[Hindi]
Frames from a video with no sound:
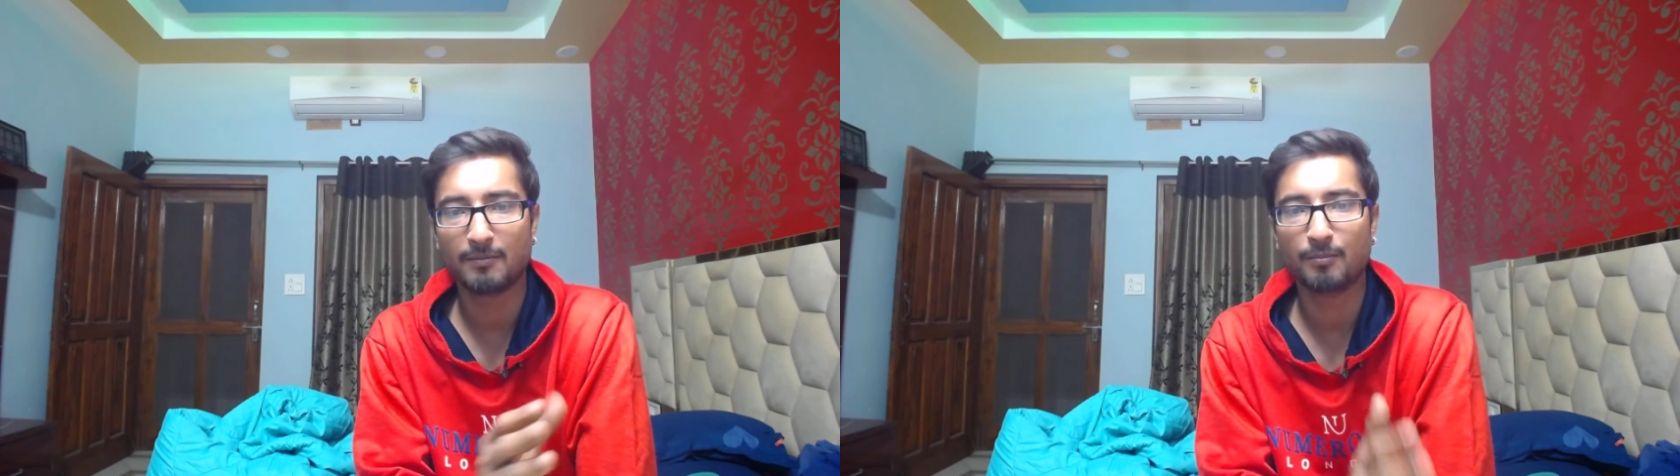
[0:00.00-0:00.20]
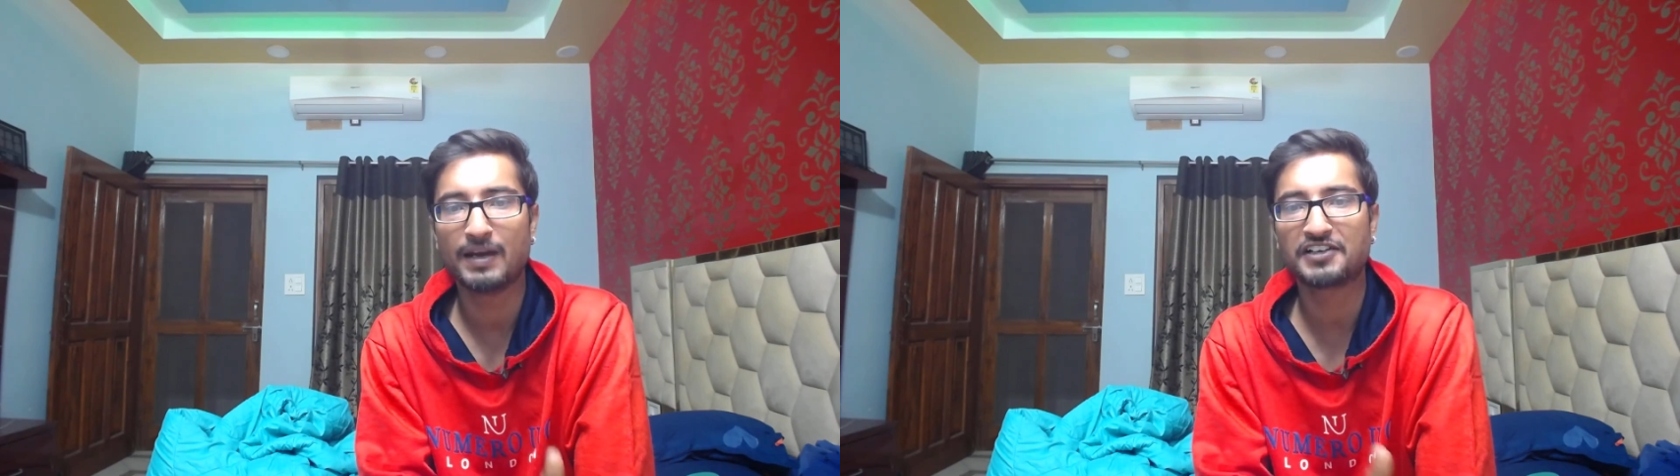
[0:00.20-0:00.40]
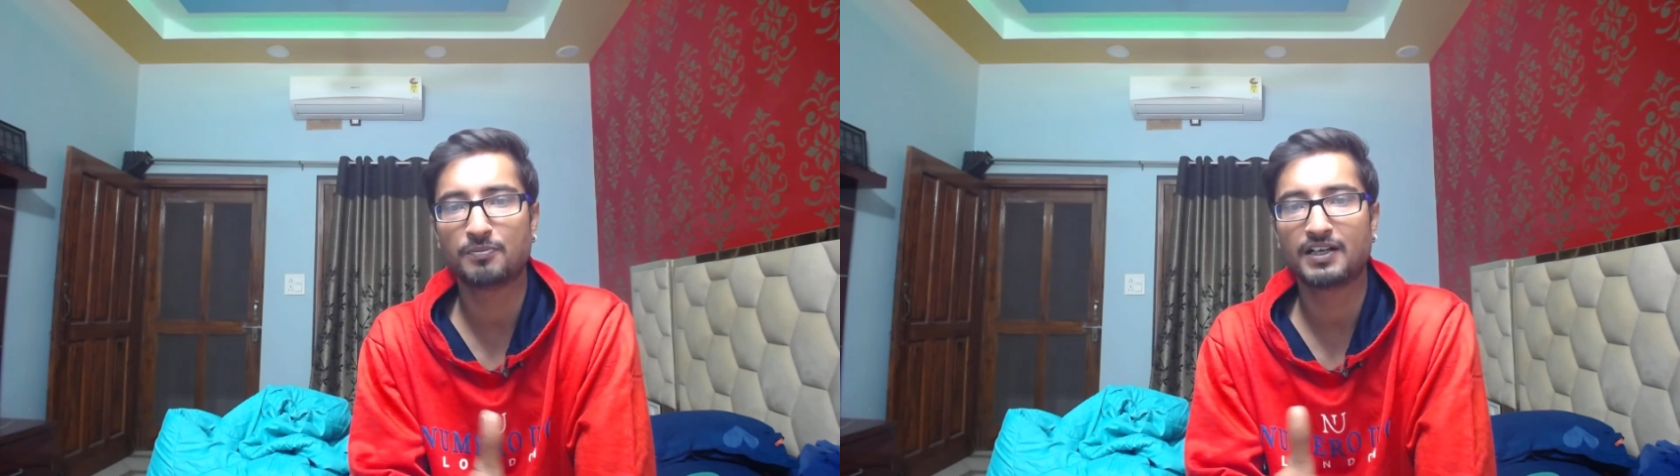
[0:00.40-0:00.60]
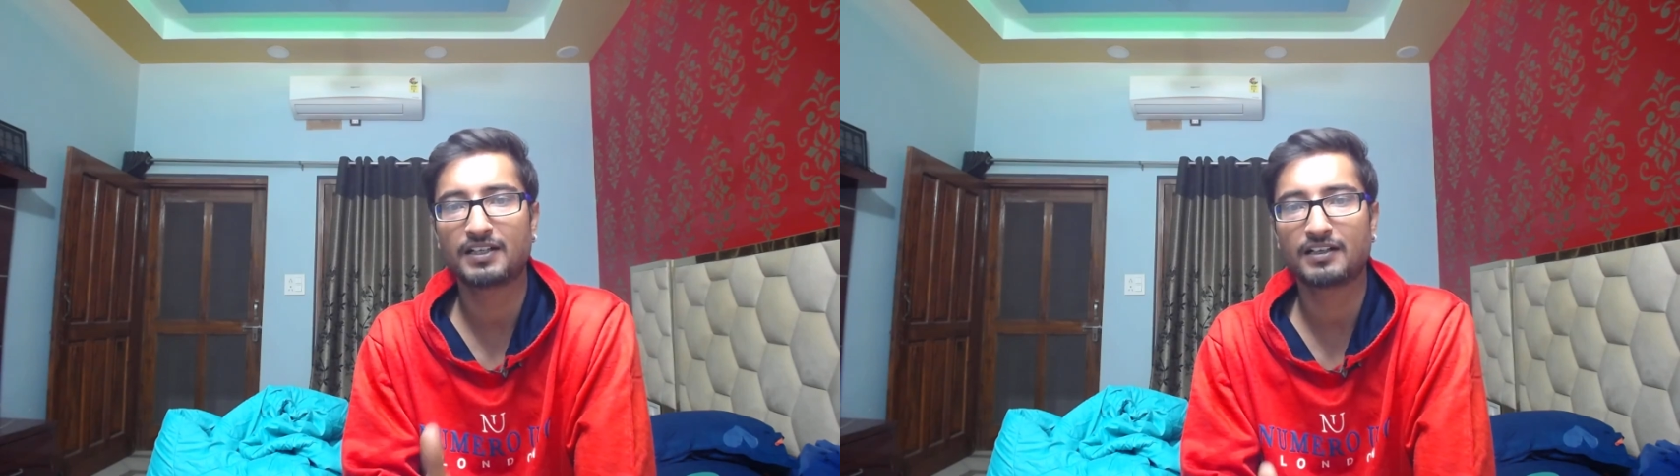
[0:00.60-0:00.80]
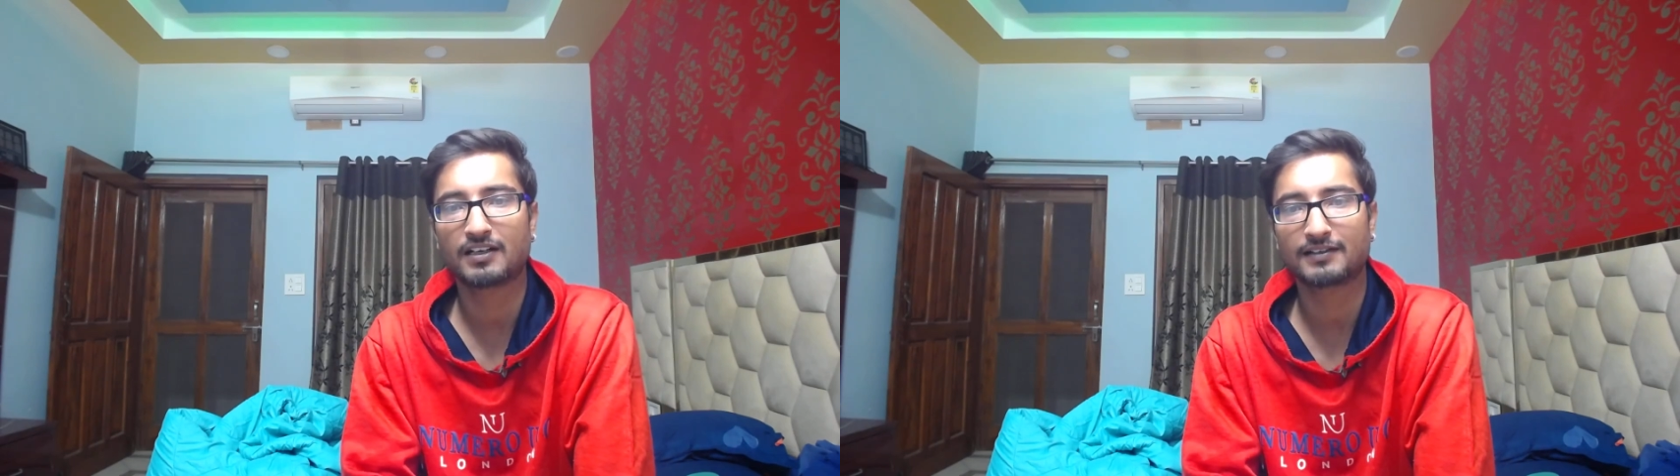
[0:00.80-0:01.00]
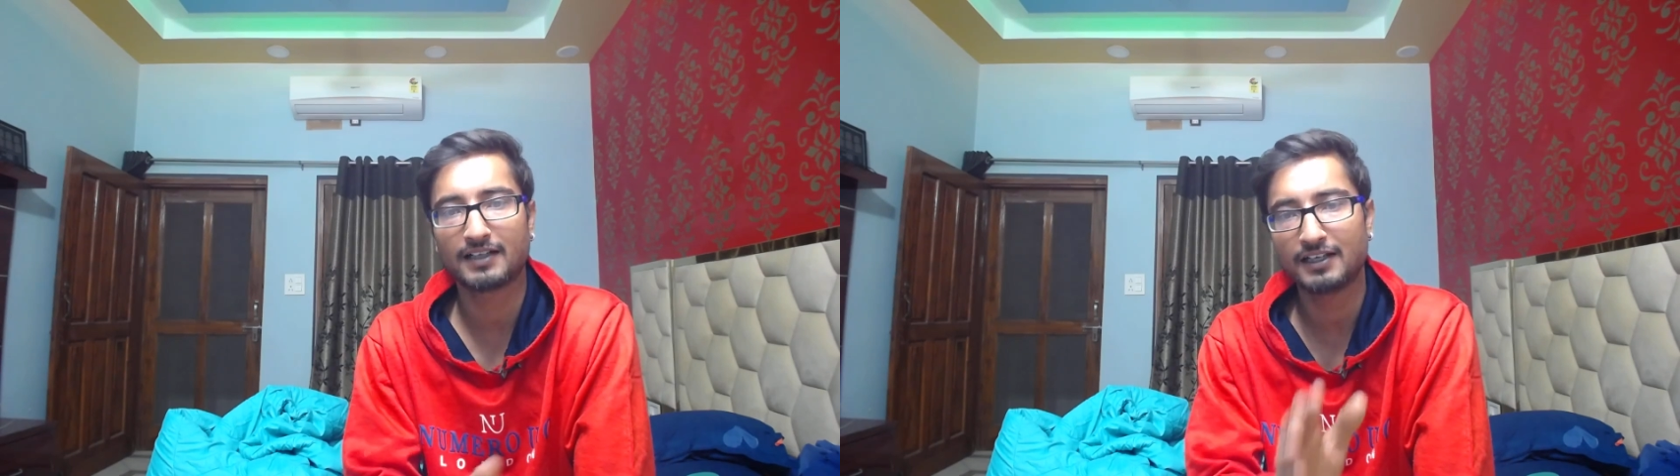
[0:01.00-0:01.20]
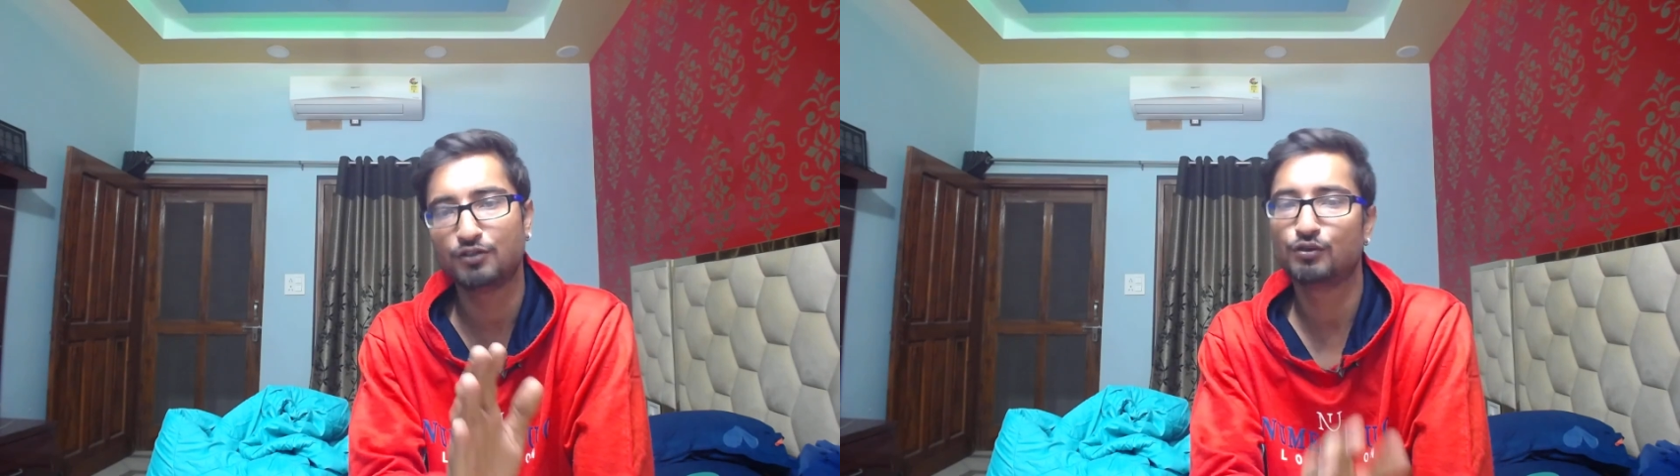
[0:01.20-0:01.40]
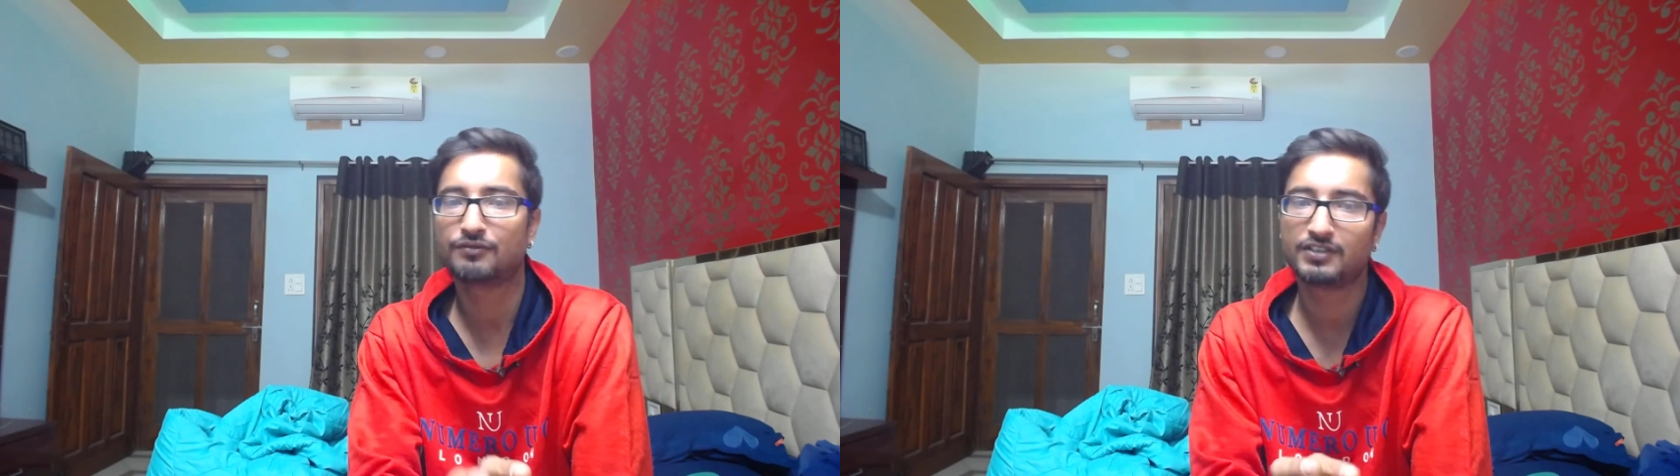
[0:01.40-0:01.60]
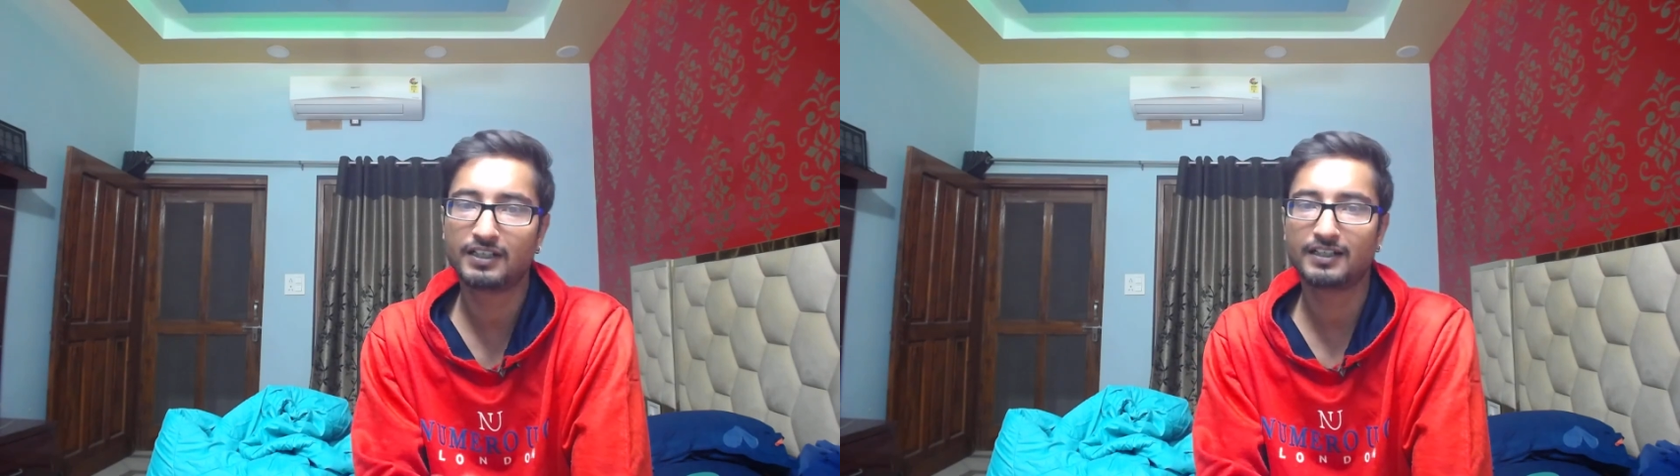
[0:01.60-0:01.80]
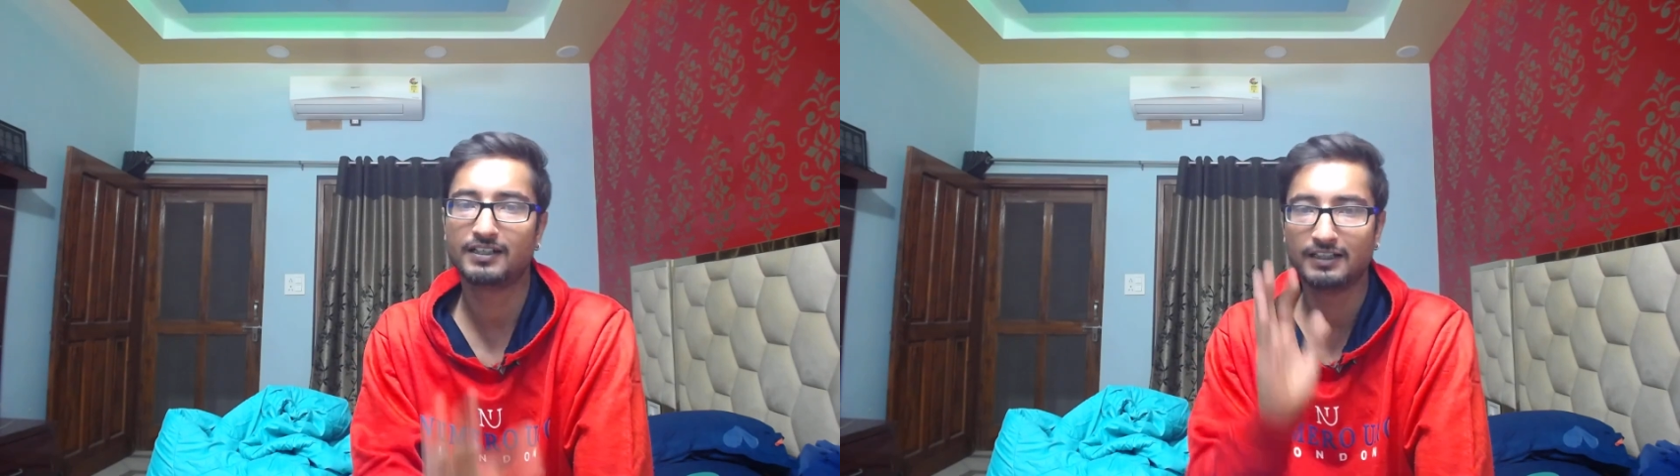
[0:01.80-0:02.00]
मैच मेकिंग करता है यूएफसी
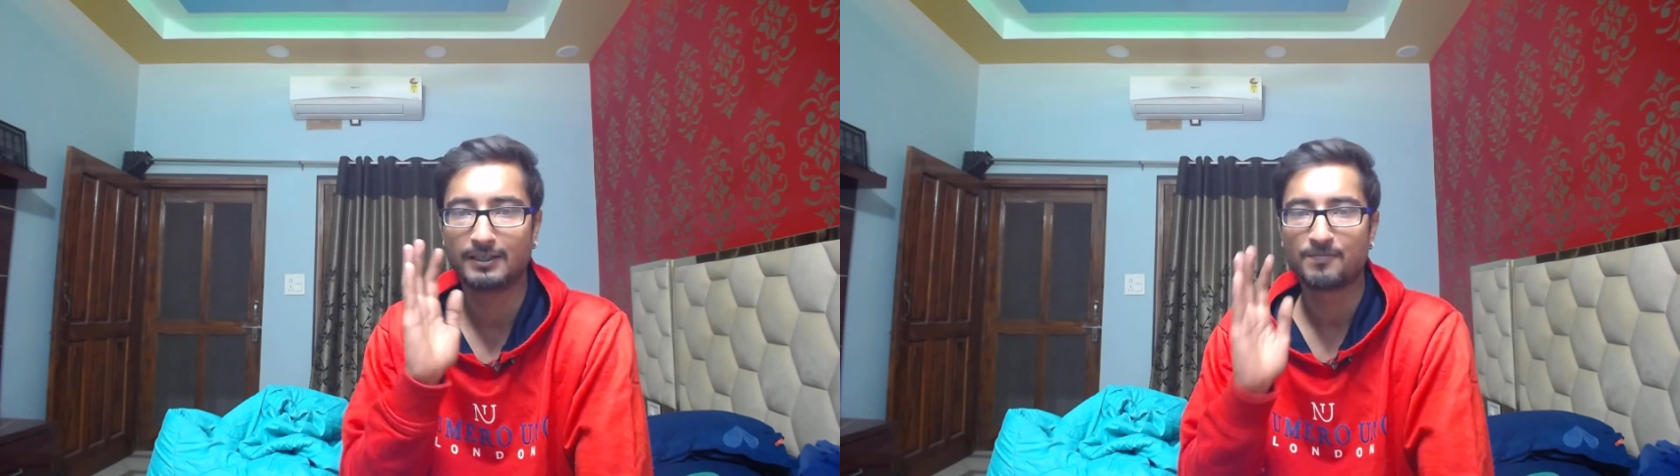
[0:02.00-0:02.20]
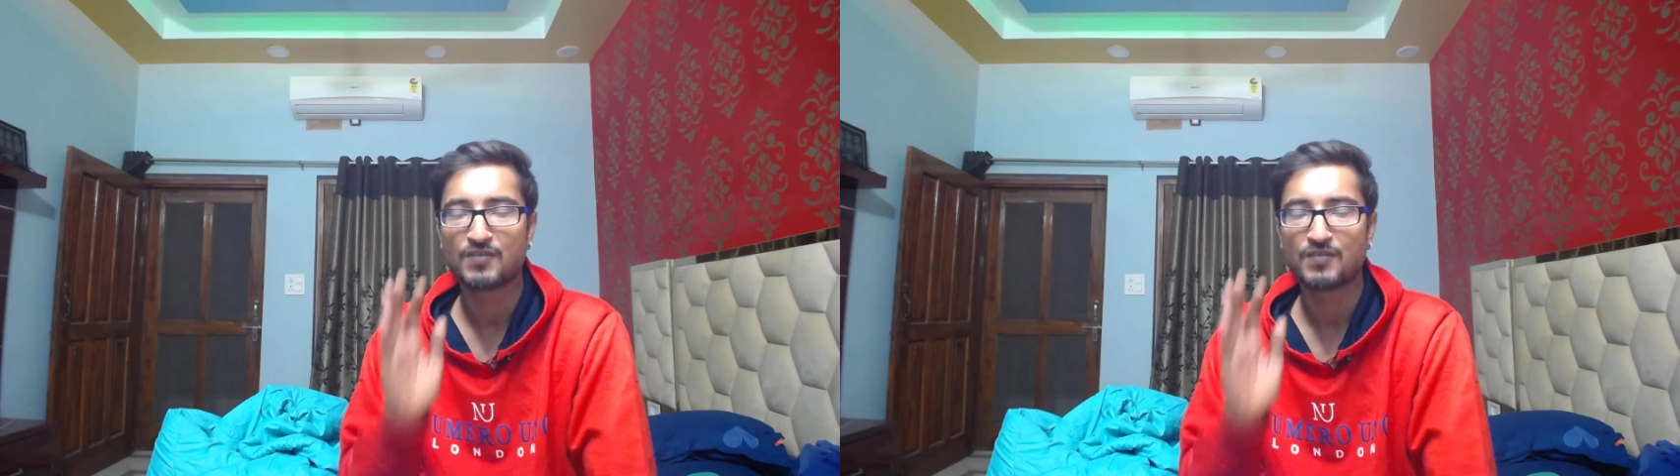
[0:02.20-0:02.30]
के लिए